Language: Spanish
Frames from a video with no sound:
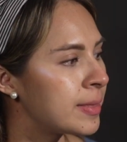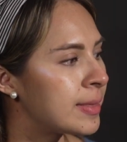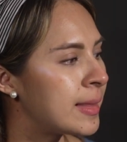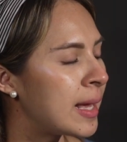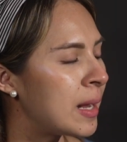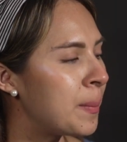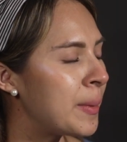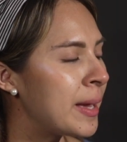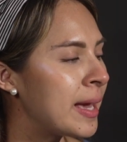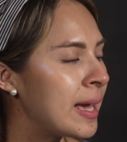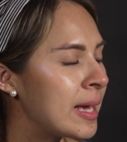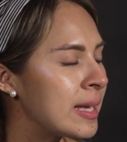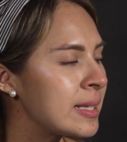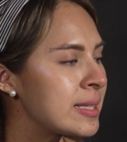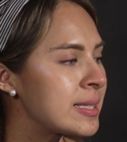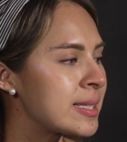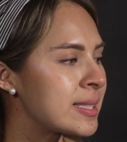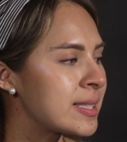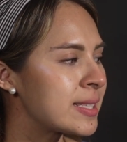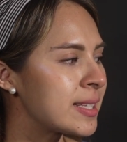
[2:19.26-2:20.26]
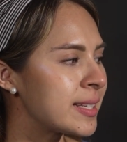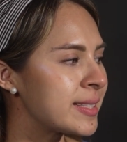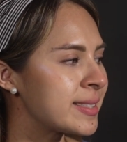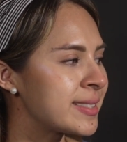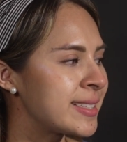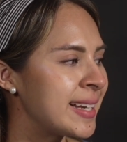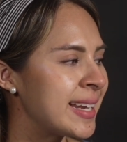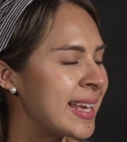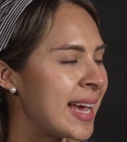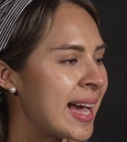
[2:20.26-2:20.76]
Tal vez
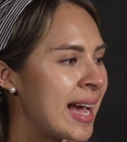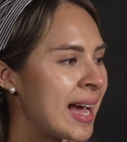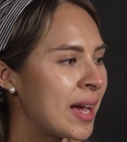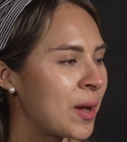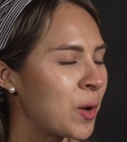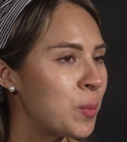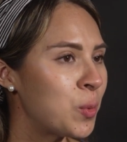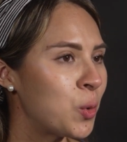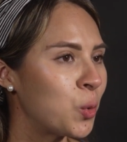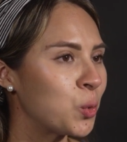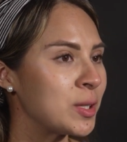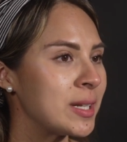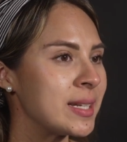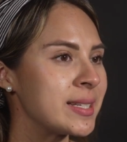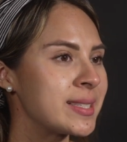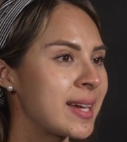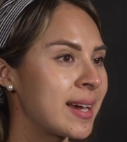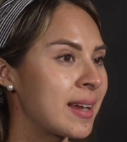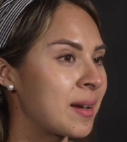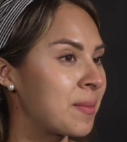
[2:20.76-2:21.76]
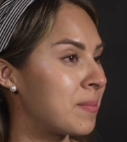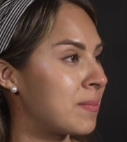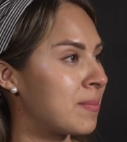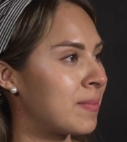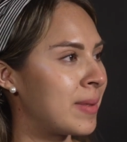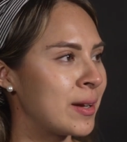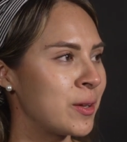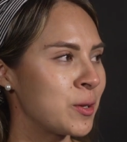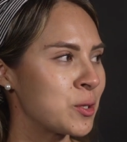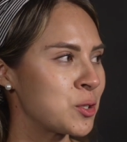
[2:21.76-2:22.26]
sería como utilizar
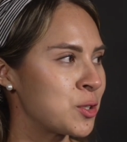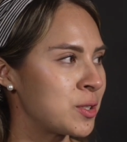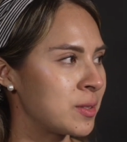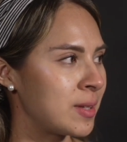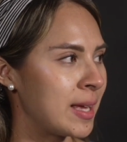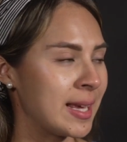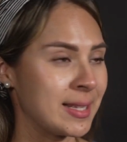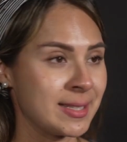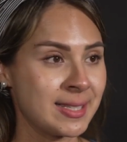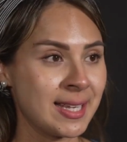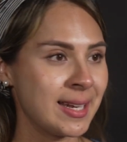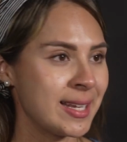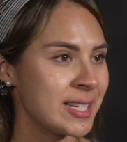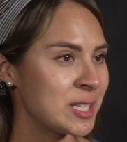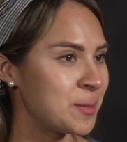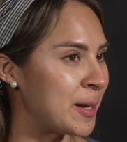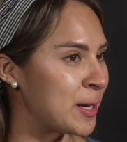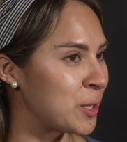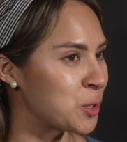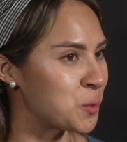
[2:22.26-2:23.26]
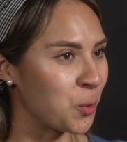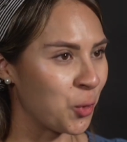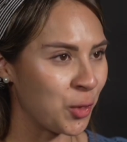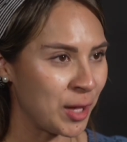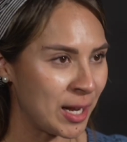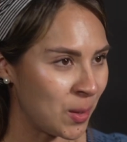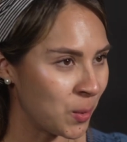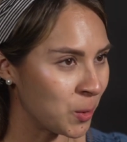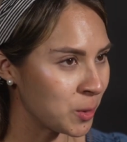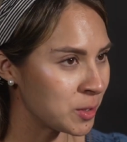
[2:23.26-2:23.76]
varios Exceles, varios
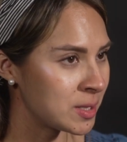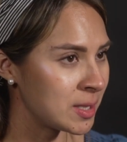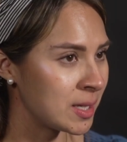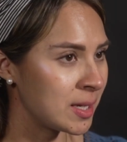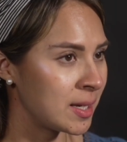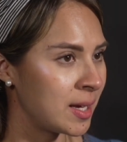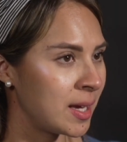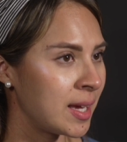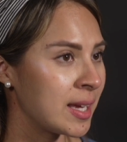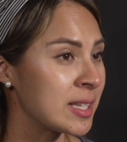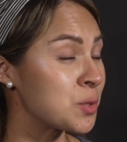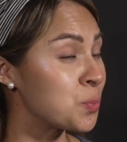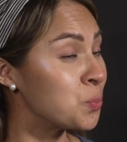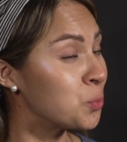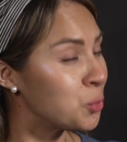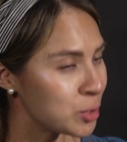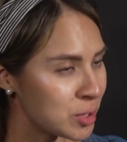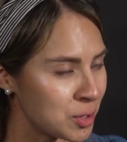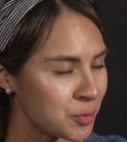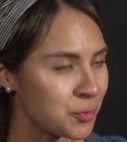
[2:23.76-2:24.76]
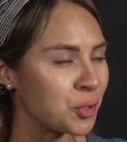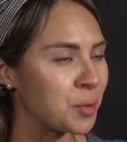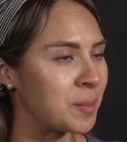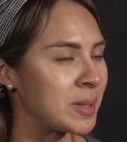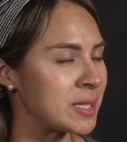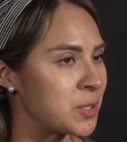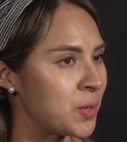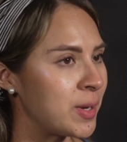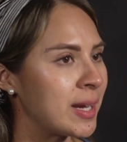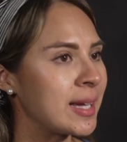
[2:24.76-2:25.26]
modelos, es mucha
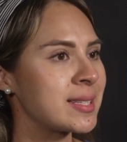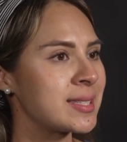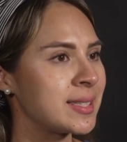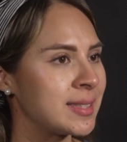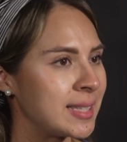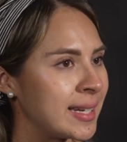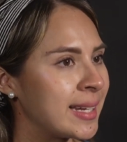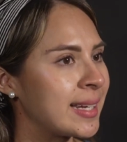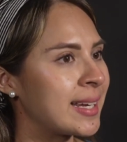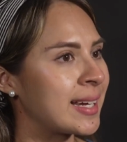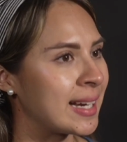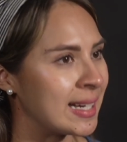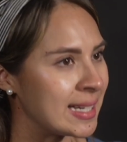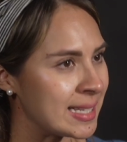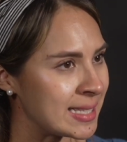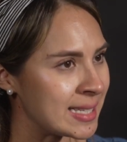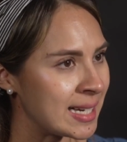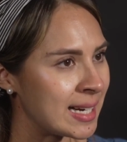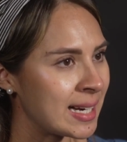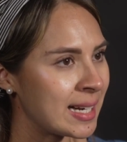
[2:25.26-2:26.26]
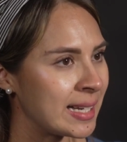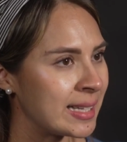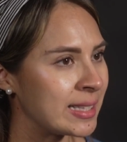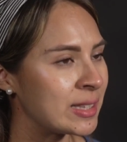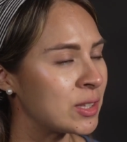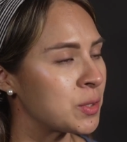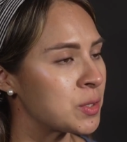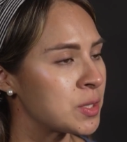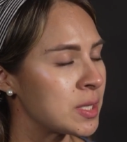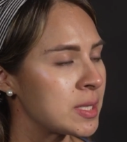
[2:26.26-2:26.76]
información la que se tiene que analizar.
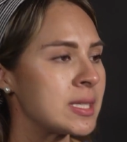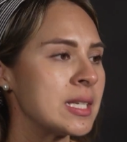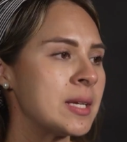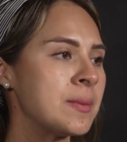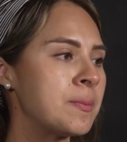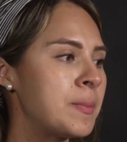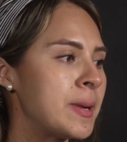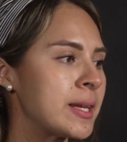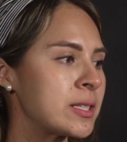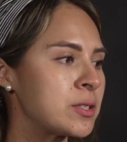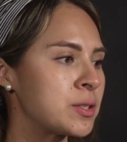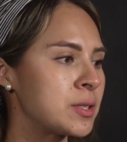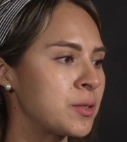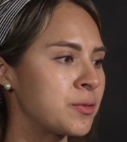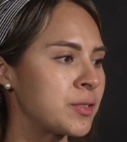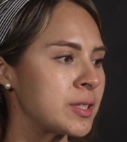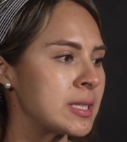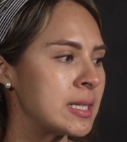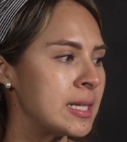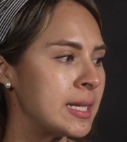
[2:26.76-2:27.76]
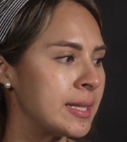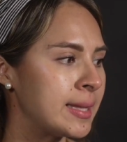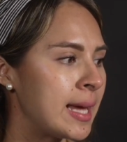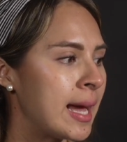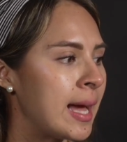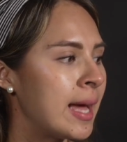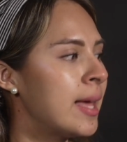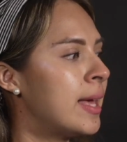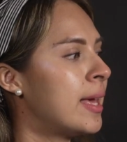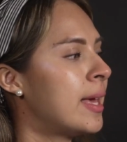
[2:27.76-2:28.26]
Entonces, sí, Plexos te
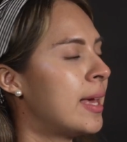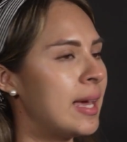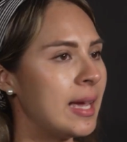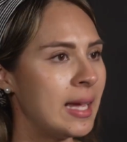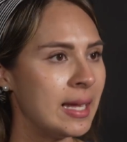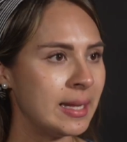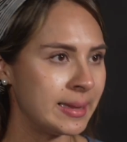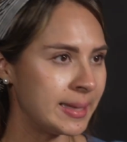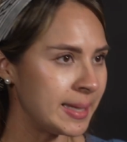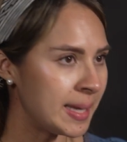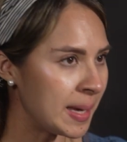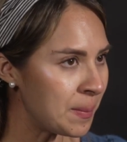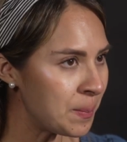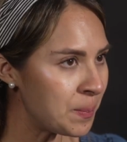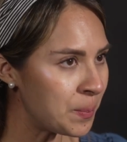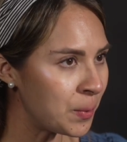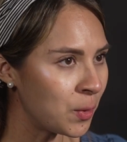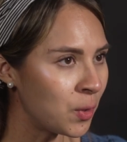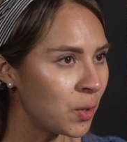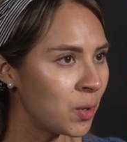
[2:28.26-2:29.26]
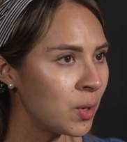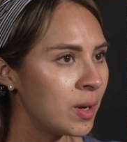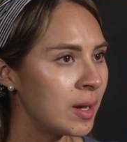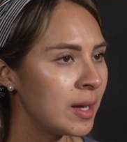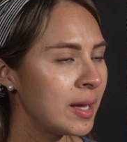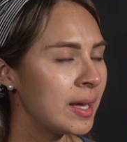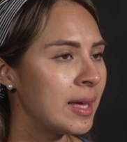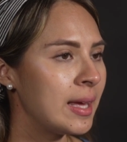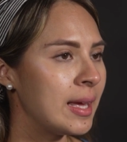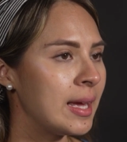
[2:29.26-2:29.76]
facilita el tiempo,
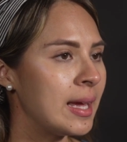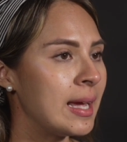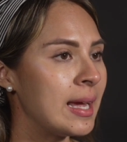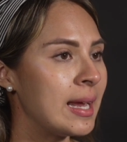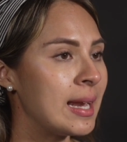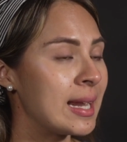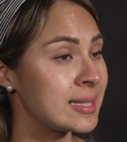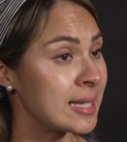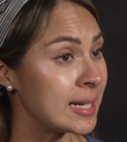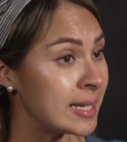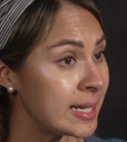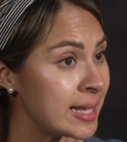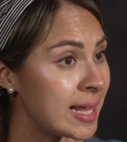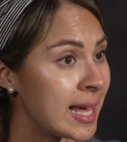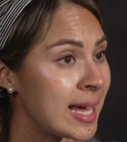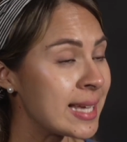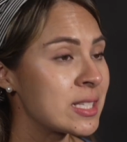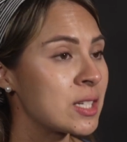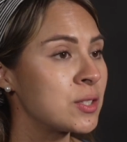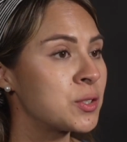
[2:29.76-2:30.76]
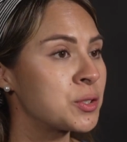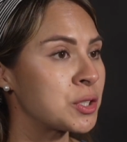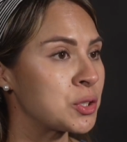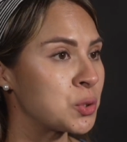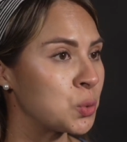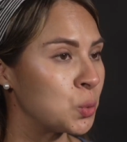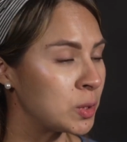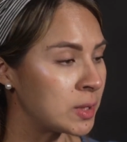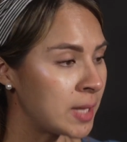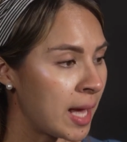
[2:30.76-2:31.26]
eh, las salidas, los
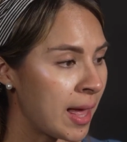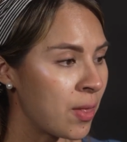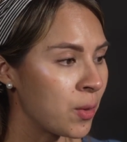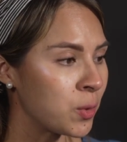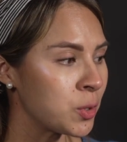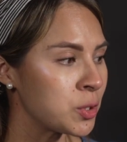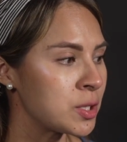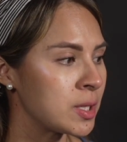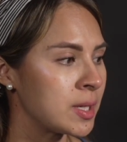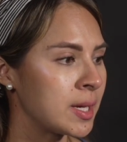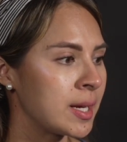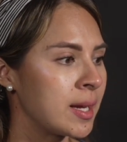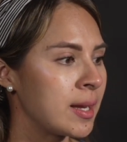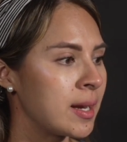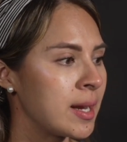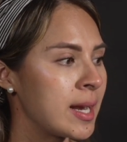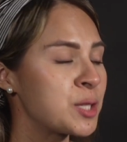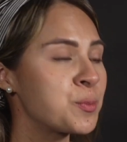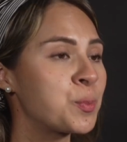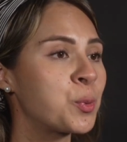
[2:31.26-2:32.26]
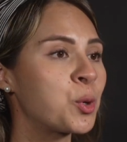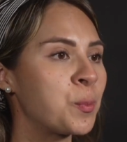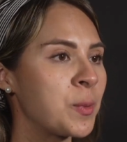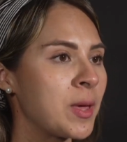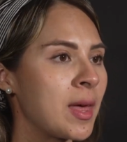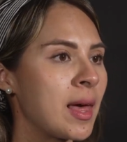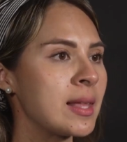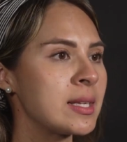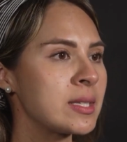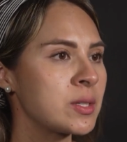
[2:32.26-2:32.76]
resultados, eh, las
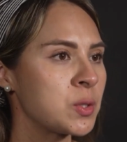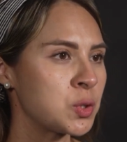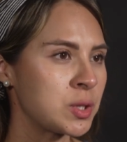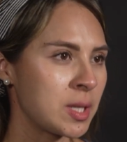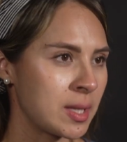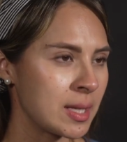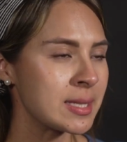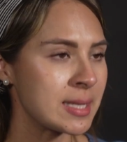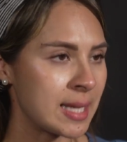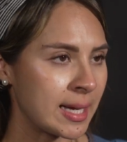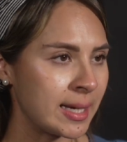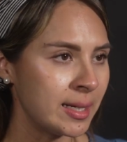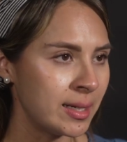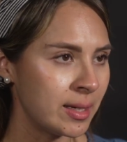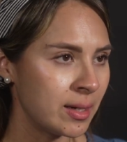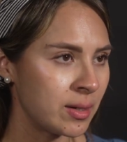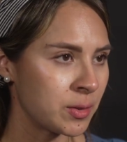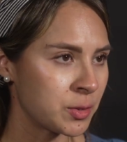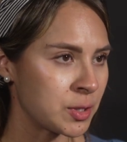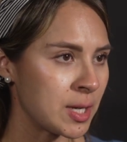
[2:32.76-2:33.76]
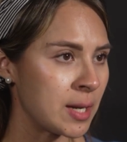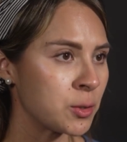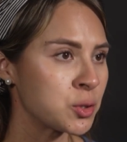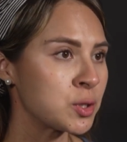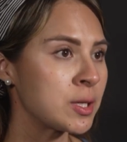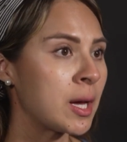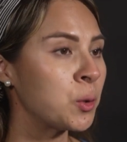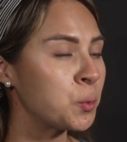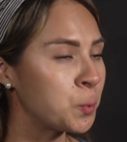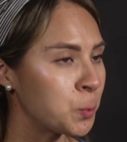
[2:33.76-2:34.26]
propiedades que ustedes dan, o sea,
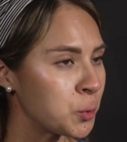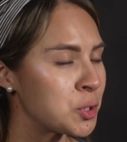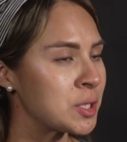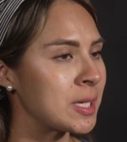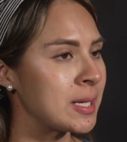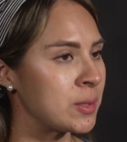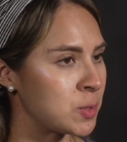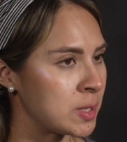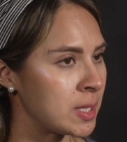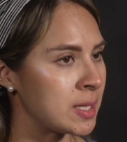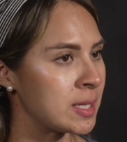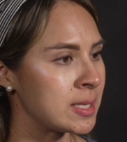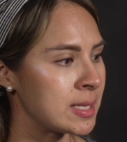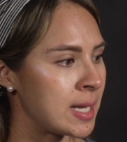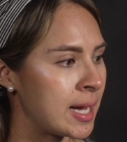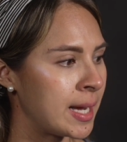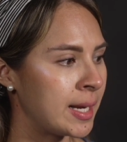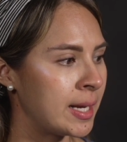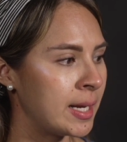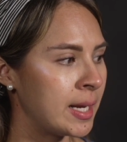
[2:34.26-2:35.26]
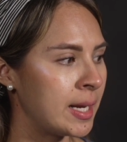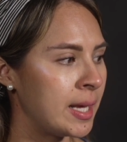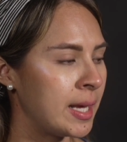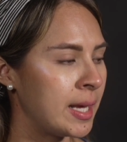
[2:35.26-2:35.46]
los outputs que ustedes dan